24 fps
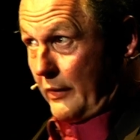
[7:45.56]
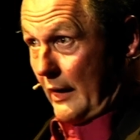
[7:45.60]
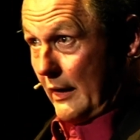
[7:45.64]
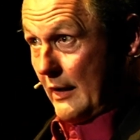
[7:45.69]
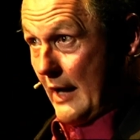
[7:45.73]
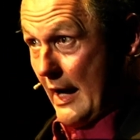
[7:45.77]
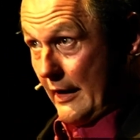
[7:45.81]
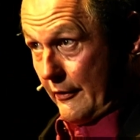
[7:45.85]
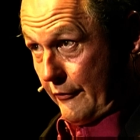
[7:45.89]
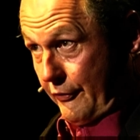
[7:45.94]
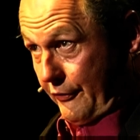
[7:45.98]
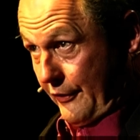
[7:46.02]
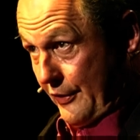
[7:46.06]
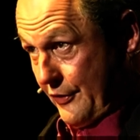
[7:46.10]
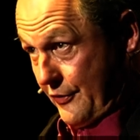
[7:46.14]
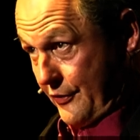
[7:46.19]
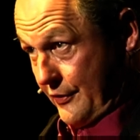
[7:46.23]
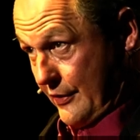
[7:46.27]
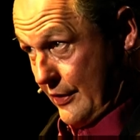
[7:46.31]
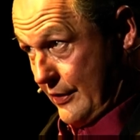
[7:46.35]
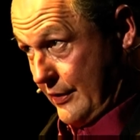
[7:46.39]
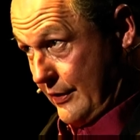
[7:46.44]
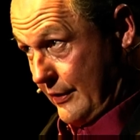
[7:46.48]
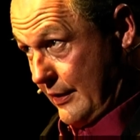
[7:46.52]

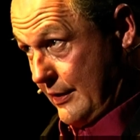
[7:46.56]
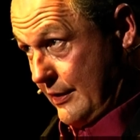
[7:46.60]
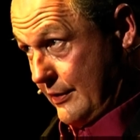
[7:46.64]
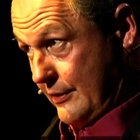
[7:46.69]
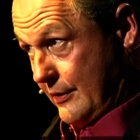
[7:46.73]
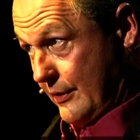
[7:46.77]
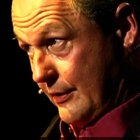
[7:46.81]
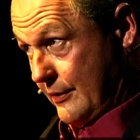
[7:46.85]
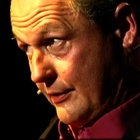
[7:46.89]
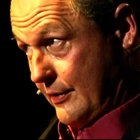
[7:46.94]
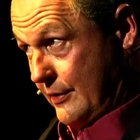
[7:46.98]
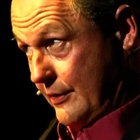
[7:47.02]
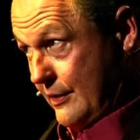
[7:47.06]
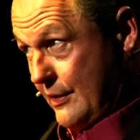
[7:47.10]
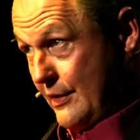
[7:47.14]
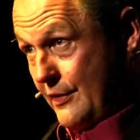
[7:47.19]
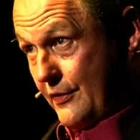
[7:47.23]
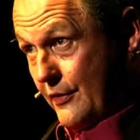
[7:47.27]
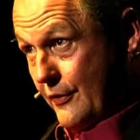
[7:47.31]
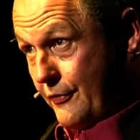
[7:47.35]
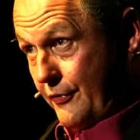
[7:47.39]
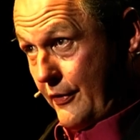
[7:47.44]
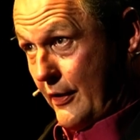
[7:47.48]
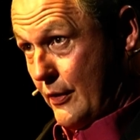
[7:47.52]
Langfristig richtet
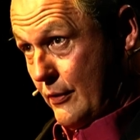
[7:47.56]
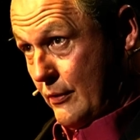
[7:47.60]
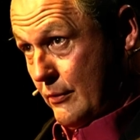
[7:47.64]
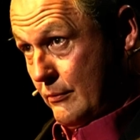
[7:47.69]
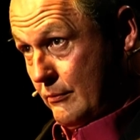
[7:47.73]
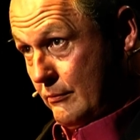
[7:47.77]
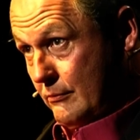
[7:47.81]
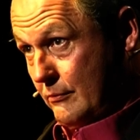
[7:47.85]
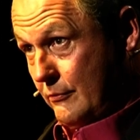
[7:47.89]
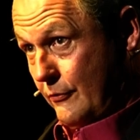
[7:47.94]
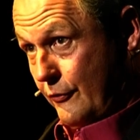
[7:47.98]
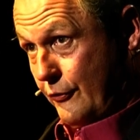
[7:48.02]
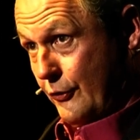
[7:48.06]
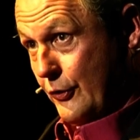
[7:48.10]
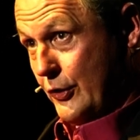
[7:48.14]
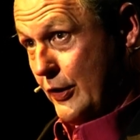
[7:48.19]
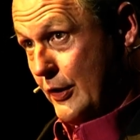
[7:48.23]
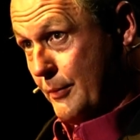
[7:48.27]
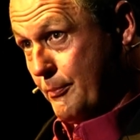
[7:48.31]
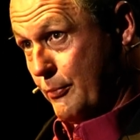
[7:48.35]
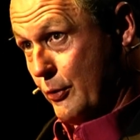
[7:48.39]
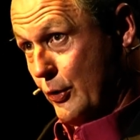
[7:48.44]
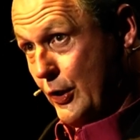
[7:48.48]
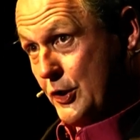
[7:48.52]
diese Frau für die
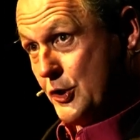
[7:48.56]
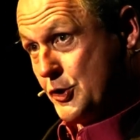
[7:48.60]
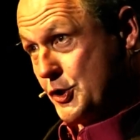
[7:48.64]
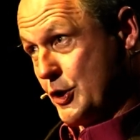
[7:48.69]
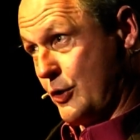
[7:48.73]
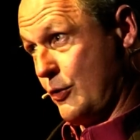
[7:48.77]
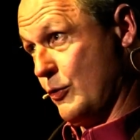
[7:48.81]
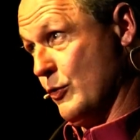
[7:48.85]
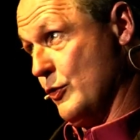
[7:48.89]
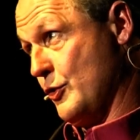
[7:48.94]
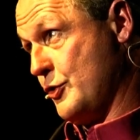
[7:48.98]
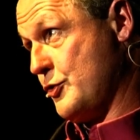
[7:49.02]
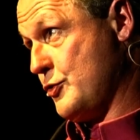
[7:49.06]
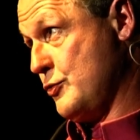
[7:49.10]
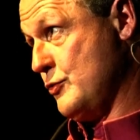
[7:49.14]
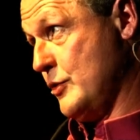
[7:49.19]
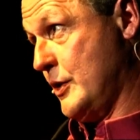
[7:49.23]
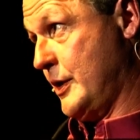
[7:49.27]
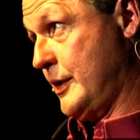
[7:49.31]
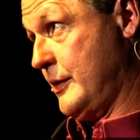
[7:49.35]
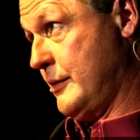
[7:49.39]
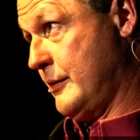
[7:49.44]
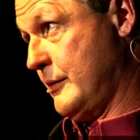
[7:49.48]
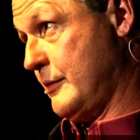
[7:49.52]
politische
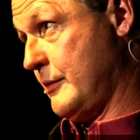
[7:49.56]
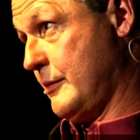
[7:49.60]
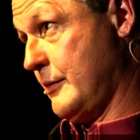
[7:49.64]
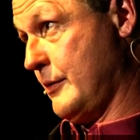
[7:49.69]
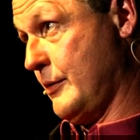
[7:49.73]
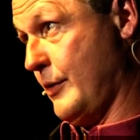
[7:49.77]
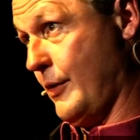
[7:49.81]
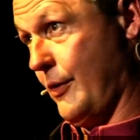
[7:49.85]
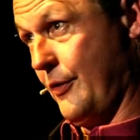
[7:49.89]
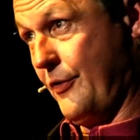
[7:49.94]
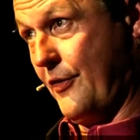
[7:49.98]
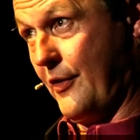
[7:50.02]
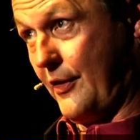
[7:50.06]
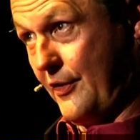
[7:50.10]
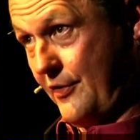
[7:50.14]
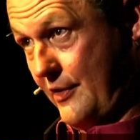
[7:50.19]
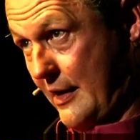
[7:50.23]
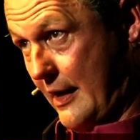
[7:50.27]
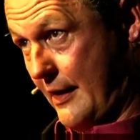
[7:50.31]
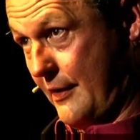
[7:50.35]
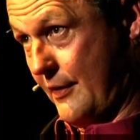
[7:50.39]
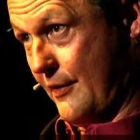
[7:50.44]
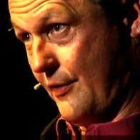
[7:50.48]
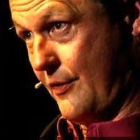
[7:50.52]
Kultur unseres
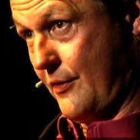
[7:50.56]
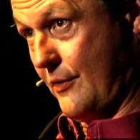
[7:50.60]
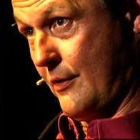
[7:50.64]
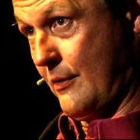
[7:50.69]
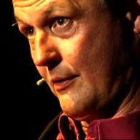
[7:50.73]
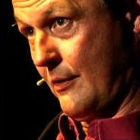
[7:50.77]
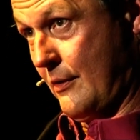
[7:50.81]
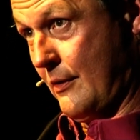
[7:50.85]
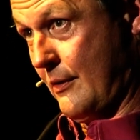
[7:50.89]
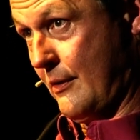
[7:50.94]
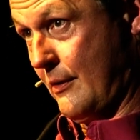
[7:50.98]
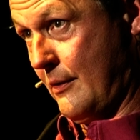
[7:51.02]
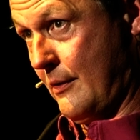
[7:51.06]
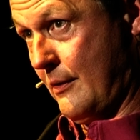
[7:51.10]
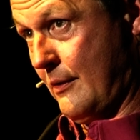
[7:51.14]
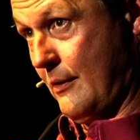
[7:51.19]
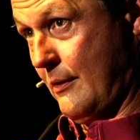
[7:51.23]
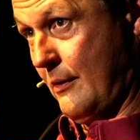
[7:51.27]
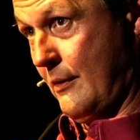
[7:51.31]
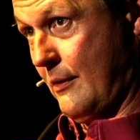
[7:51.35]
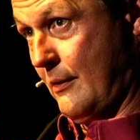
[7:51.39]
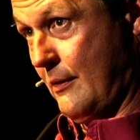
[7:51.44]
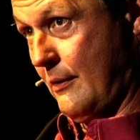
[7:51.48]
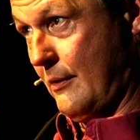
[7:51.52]
Landes
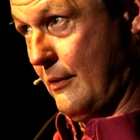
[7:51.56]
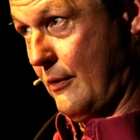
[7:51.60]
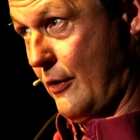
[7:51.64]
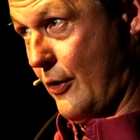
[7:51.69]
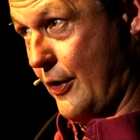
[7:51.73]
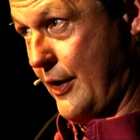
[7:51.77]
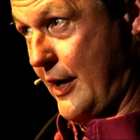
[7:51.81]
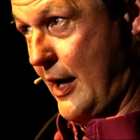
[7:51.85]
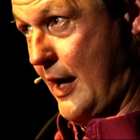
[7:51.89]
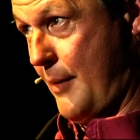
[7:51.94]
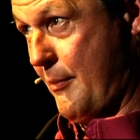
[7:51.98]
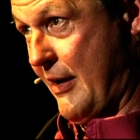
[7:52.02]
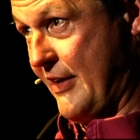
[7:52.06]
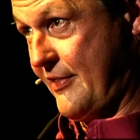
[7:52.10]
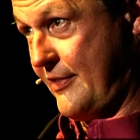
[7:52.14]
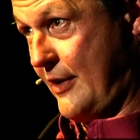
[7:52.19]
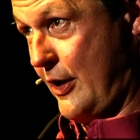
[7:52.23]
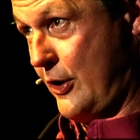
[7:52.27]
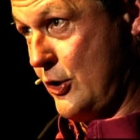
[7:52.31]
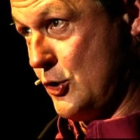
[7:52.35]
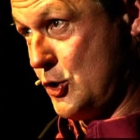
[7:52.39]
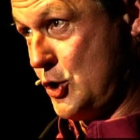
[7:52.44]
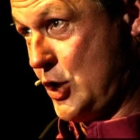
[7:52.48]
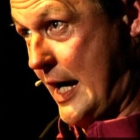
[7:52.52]

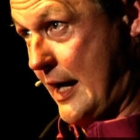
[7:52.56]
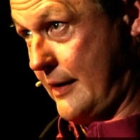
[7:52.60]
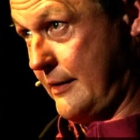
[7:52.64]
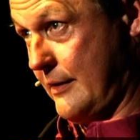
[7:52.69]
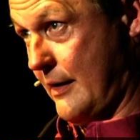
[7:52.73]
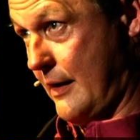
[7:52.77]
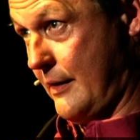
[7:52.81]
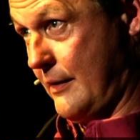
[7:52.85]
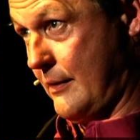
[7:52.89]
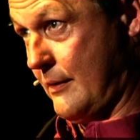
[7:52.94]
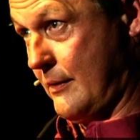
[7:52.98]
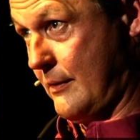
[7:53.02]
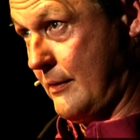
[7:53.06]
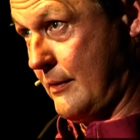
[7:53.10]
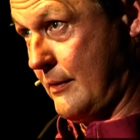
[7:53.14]
unermesslichen Schaden an.